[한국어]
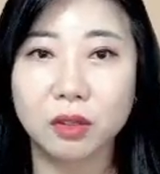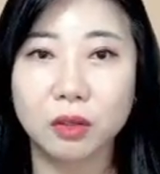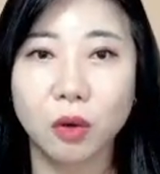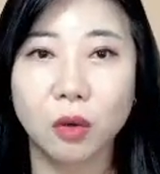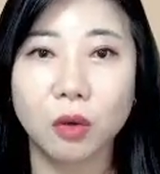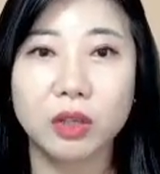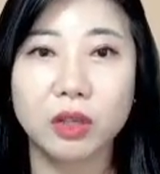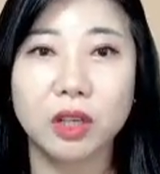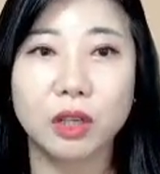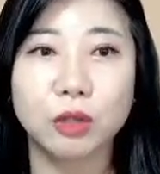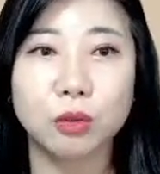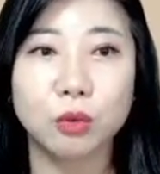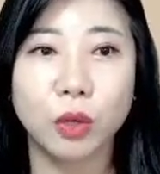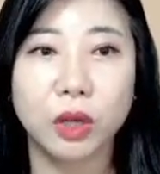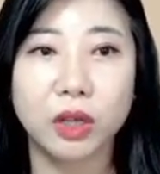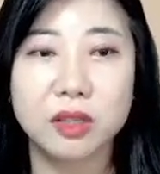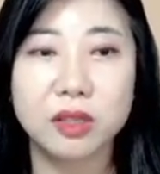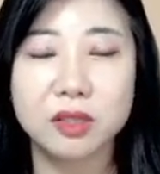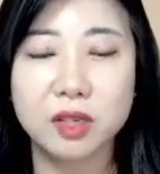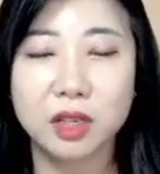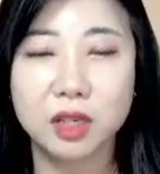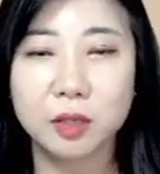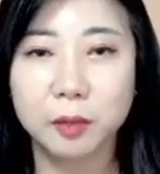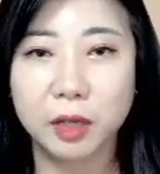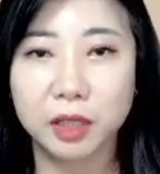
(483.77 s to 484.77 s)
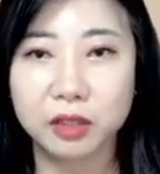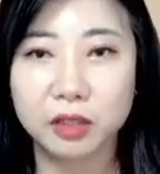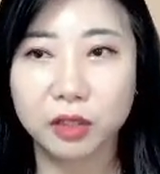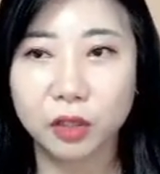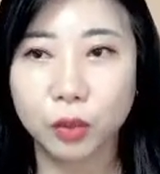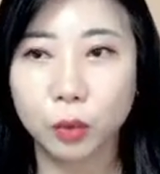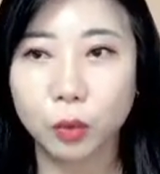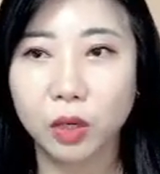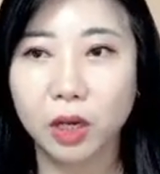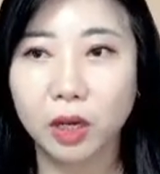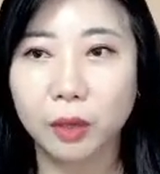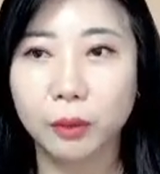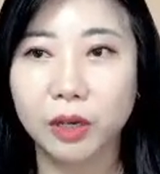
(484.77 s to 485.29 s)
거기에도 굉장히 많은 게
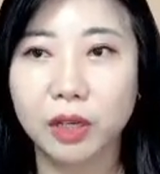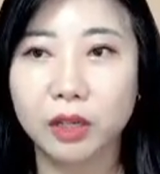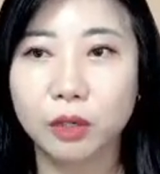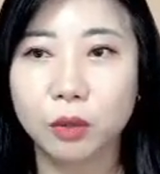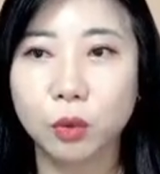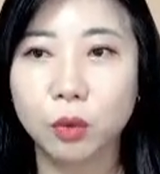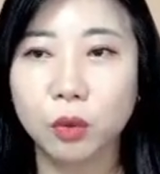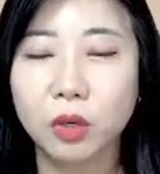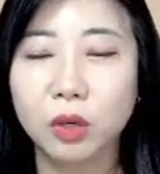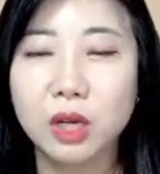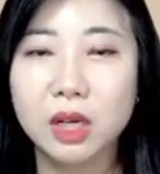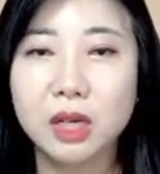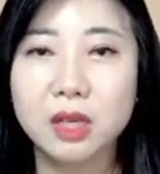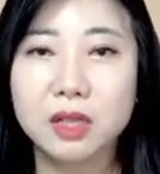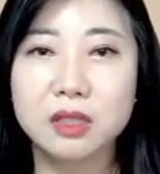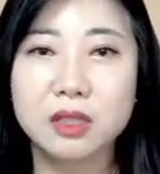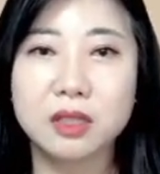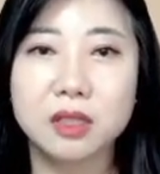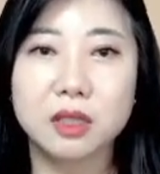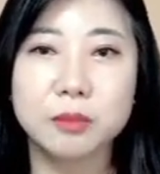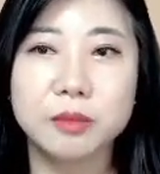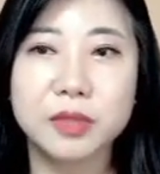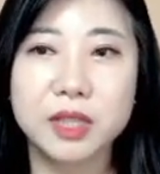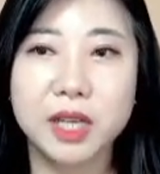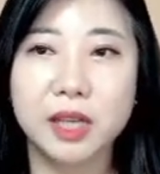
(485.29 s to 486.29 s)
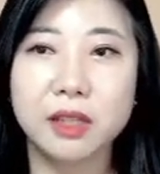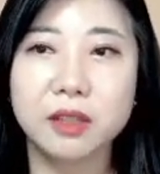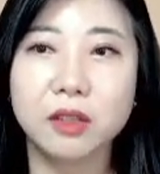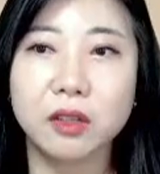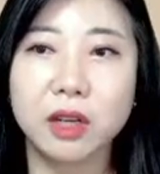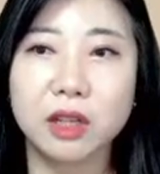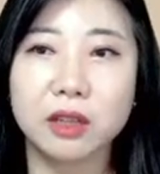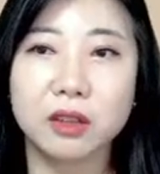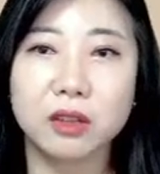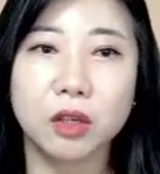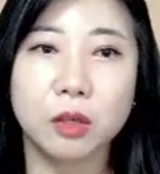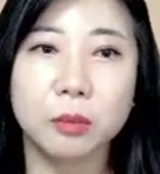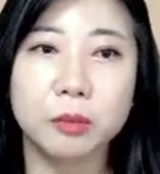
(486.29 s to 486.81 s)
올라와 있고 지금 채널
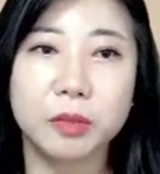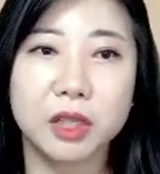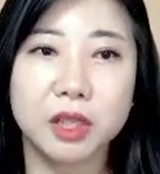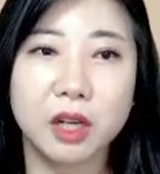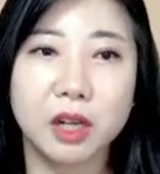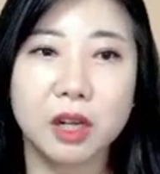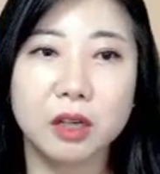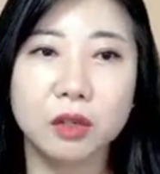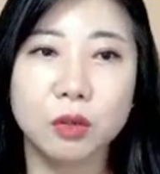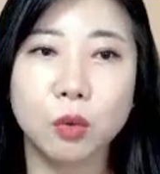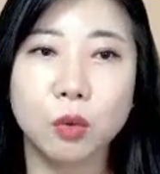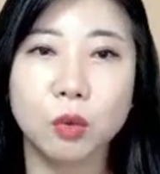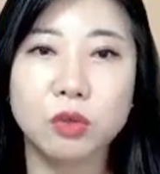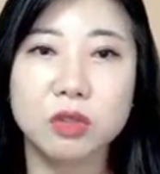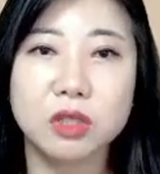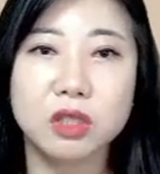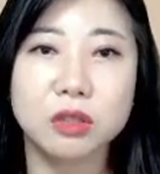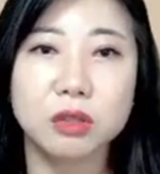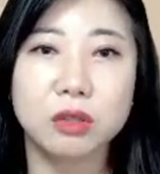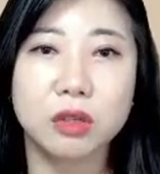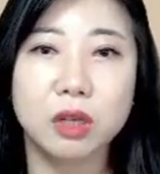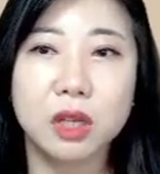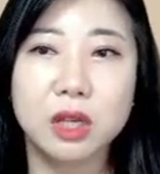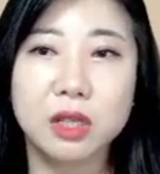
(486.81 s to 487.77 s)
애텀이랑 공식